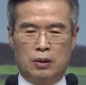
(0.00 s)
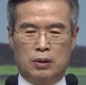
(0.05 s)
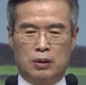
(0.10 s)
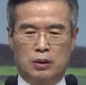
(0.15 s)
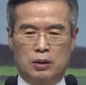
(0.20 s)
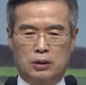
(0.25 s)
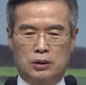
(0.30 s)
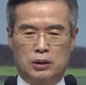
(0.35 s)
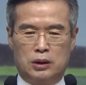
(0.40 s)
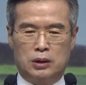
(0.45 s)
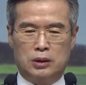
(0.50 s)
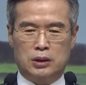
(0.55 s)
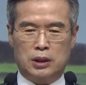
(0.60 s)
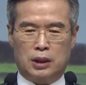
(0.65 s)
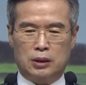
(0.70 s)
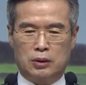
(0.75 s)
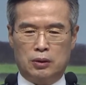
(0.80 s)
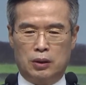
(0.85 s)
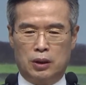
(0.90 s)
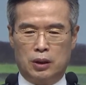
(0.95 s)
어,
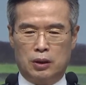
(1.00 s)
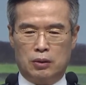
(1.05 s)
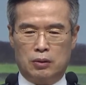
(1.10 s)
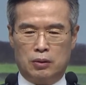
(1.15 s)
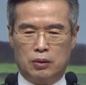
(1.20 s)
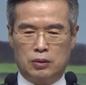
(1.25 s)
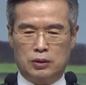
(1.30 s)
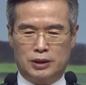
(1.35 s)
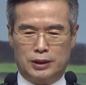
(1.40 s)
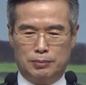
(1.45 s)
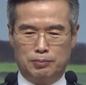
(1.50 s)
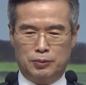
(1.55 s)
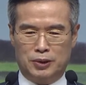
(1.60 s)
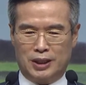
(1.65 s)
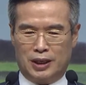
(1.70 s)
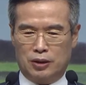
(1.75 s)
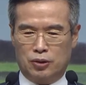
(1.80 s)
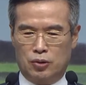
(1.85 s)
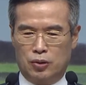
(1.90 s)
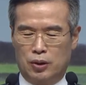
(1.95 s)
신장도 있고
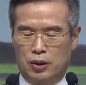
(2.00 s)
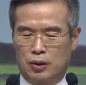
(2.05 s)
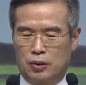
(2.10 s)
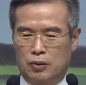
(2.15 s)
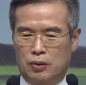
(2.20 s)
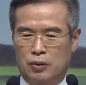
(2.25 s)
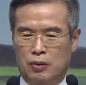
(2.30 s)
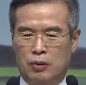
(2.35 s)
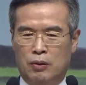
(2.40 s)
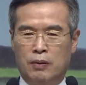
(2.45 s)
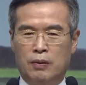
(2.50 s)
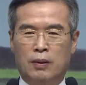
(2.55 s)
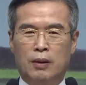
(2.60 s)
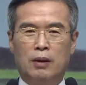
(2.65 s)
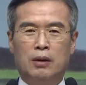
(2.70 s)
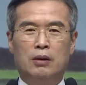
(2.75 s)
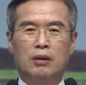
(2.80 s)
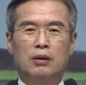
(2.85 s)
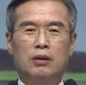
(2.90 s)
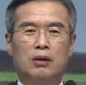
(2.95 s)
심장도 있고
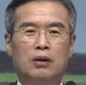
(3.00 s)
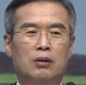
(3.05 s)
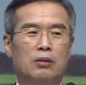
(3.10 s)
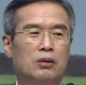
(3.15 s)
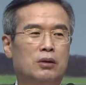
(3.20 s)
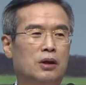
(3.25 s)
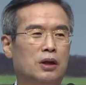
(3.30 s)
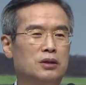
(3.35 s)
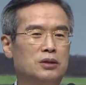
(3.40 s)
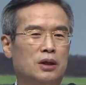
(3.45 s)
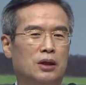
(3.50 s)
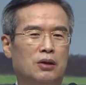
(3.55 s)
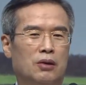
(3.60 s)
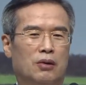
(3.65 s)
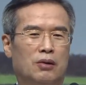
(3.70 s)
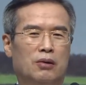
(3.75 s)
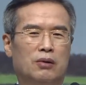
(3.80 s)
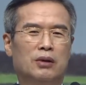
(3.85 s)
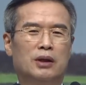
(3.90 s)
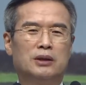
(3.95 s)
여러분 그래서
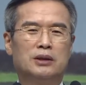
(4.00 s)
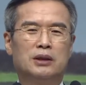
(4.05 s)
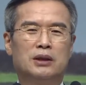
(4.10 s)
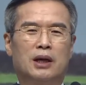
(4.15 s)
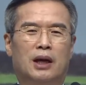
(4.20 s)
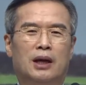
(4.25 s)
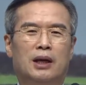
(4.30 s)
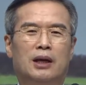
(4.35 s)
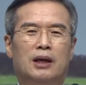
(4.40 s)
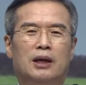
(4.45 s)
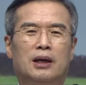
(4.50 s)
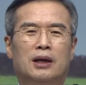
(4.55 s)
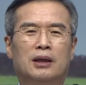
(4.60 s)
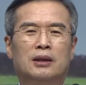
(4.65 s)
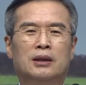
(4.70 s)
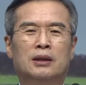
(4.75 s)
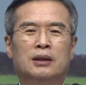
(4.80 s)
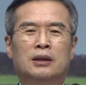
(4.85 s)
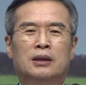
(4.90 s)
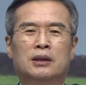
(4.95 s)
여러 가지
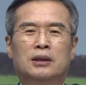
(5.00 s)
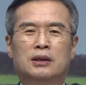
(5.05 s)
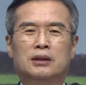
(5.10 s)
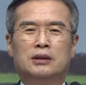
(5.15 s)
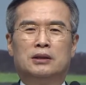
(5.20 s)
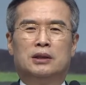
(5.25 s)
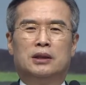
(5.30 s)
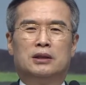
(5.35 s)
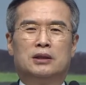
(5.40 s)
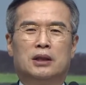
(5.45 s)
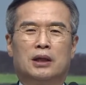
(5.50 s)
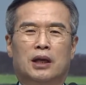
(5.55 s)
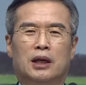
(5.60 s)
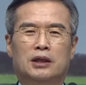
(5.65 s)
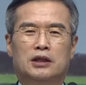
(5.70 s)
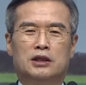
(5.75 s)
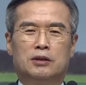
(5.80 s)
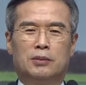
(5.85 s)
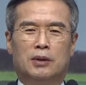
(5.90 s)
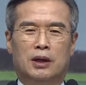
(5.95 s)
다양한 지체가
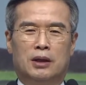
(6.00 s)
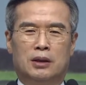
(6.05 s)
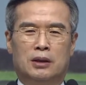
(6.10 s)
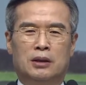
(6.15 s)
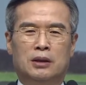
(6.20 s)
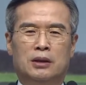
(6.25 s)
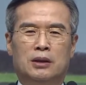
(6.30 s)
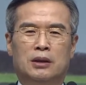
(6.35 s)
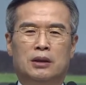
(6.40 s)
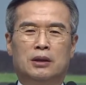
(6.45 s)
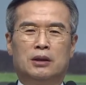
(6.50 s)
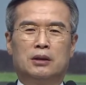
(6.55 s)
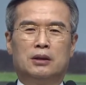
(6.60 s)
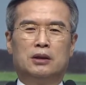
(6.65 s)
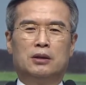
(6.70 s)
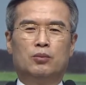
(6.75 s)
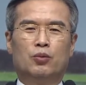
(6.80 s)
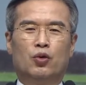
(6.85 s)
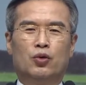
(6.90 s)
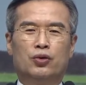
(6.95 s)
있지만은 그
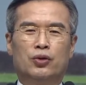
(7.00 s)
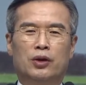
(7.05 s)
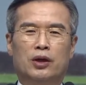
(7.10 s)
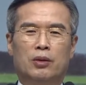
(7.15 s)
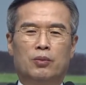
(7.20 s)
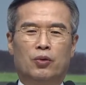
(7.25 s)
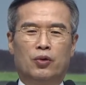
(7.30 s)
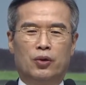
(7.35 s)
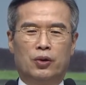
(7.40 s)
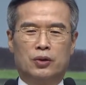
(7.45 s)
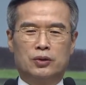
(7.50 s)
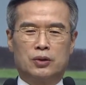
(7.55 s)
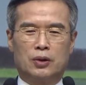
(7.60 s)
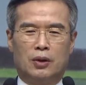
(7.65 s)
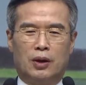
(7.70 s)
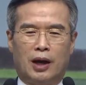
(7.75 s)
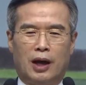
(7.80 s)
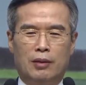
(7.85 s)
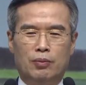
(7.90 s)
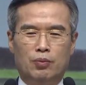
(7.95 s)
모든 게 모여서
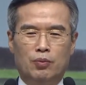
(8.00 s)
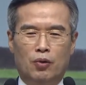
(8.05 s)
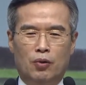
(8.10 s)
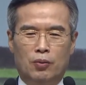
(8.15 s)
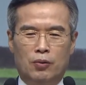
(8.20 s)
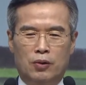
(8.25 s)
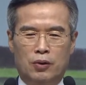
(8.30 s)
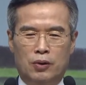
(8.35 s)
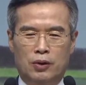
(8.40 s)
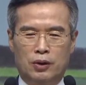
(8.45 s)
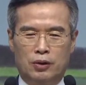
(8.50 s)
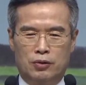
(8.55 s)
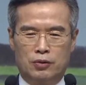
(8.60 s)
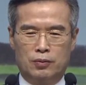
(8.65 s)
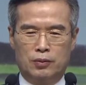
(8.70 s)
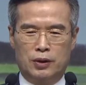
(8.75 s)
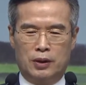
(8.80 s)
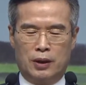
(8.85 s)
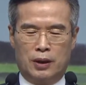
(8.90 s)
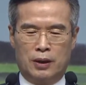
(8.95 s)
한 몸을
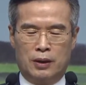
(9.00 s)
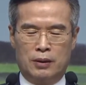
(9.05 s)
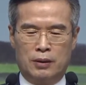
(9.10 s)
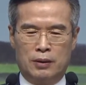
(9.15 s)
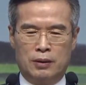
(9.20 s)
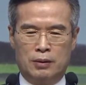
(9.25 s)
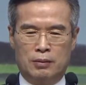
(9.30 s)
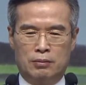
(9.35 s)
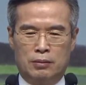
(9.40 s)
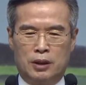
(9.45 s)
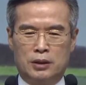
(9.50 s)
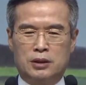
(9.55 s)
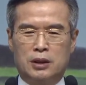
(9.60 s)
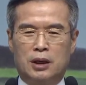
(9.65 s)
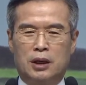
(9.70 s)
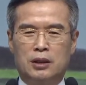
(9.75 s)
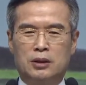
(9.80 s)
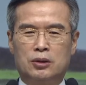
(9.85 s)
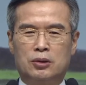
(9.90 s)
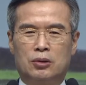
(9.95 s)
이룹니다.
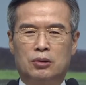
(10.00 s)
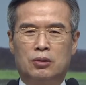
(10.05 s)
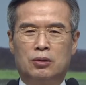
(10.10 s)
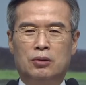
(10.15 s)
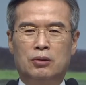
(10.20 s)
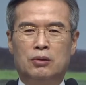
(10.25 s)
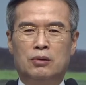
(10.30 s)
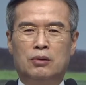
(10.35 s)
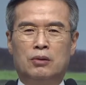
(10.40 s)
마찬가지로